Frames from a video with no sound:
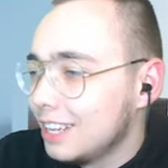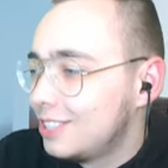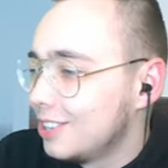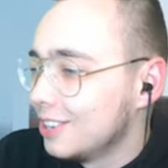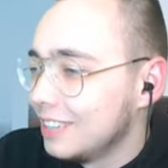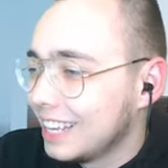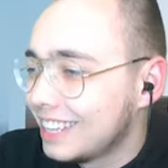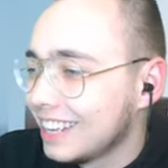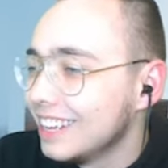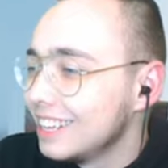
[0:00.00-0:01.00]
walczą.
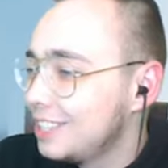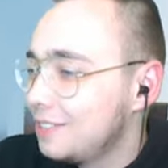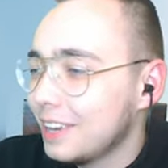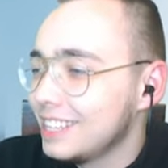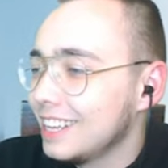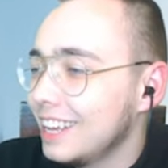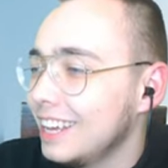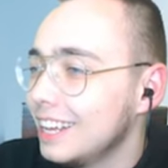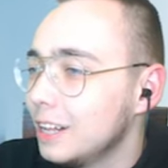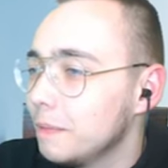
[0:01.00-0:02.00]
Świetnie, nie?
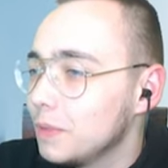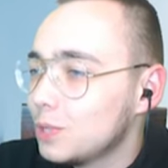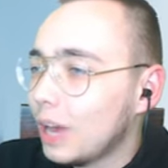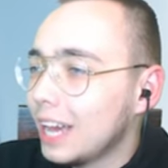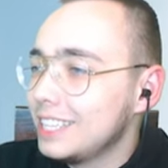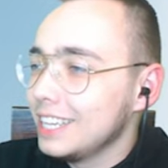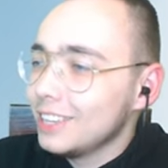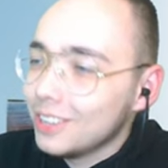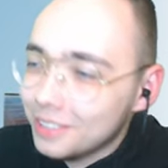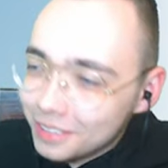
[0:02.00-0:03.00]
I słuchajcie, e,
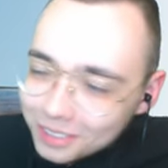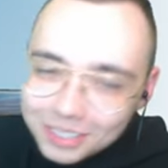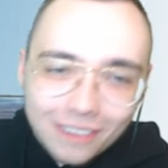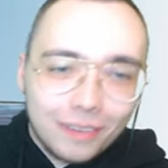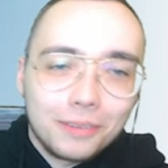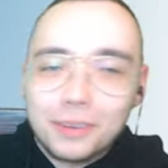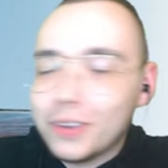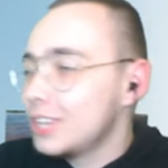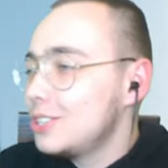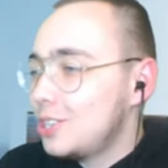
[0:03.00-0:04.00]
nie wiem,
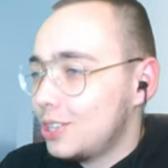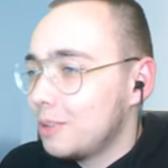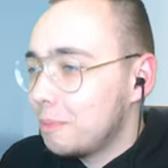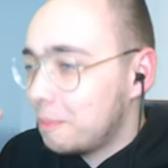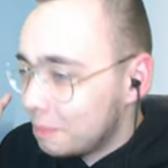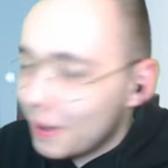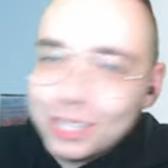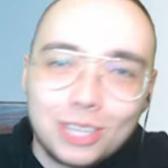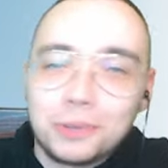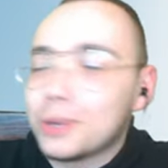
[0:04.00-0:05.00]
kojarzycie to?
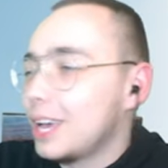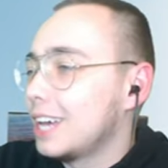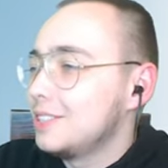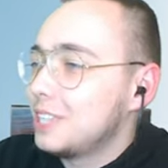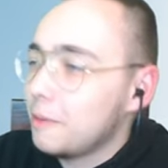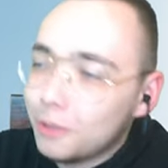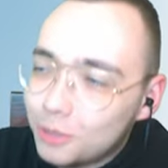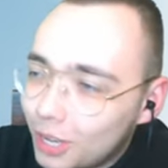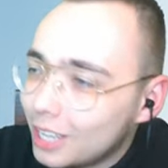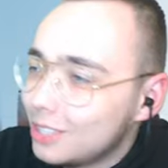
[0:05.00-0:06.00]
Powiedzcie, że to kojarzycie, ja wam
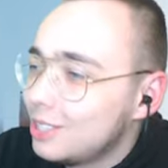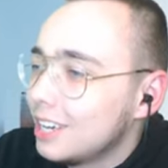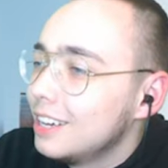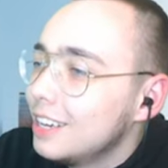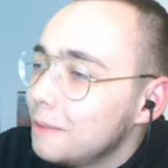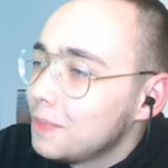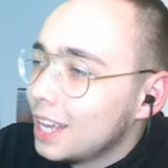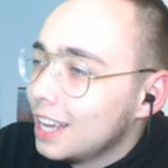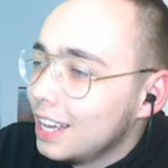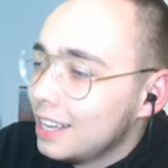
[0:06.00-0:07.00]
to kojarzycie.
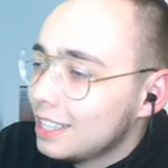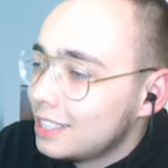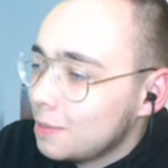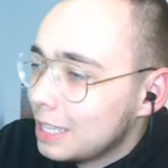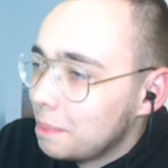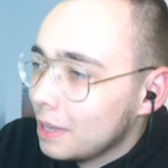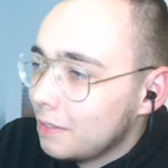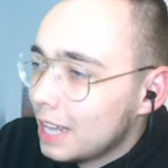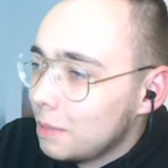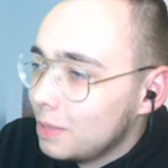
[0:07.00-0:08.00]
E, jesteśmy ze
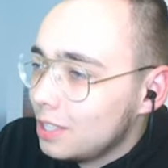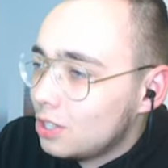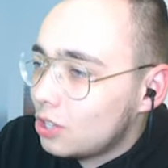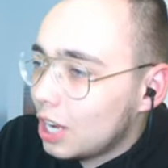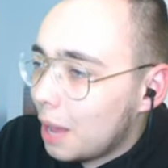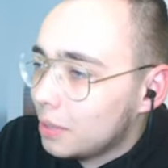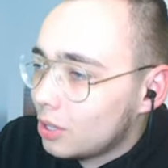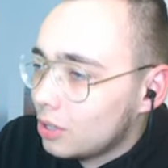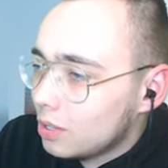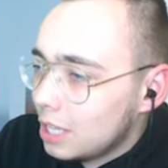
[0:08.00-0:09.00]
pingwinem i strzelamy,
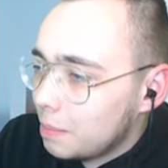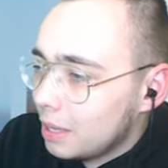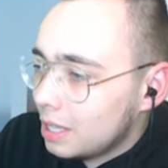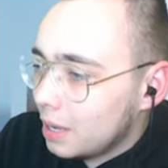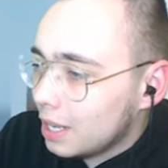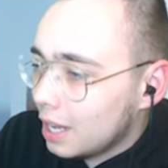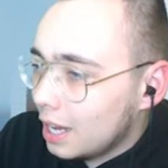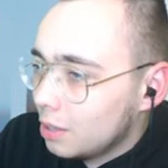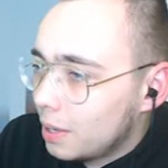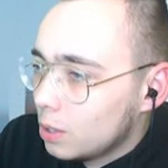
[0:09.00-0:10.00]
tylko do końca nie pamiętam jak.
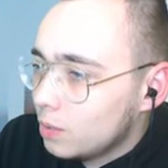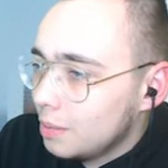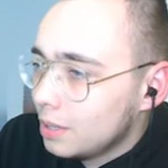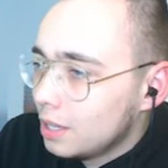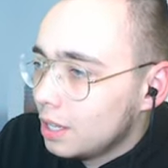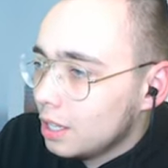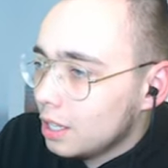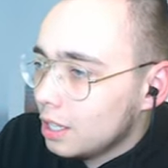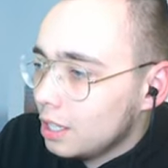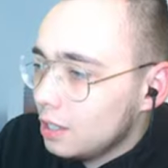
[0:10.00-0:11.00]
Aha, dobra, już wiem.
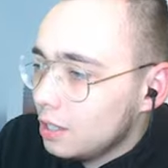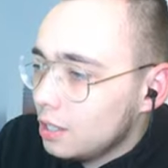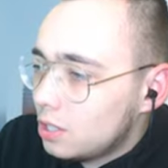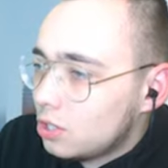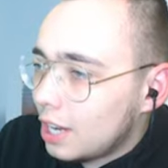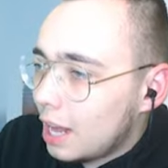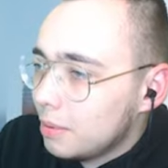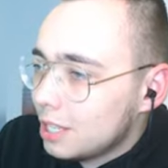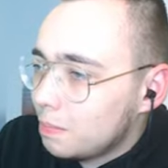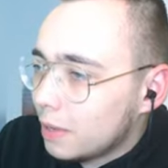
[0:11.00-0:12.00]
I
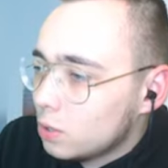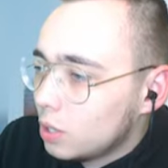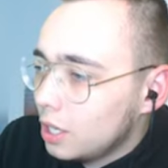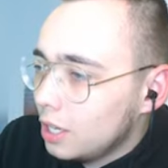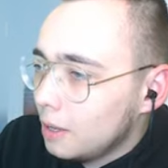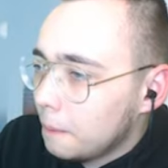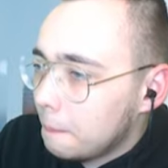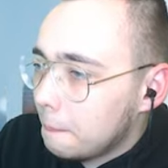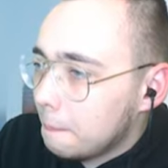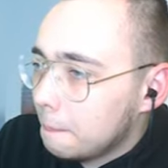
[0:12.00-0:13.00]
strzelamy sobie z bazuki.
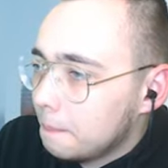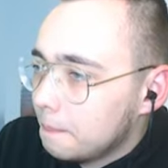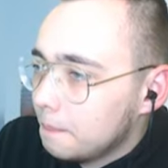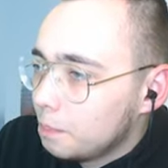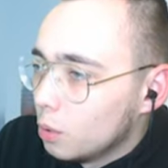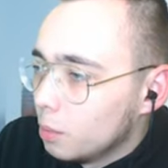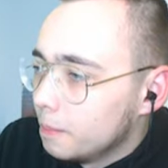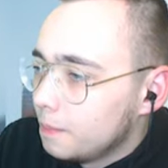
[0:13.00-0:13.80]
Bum.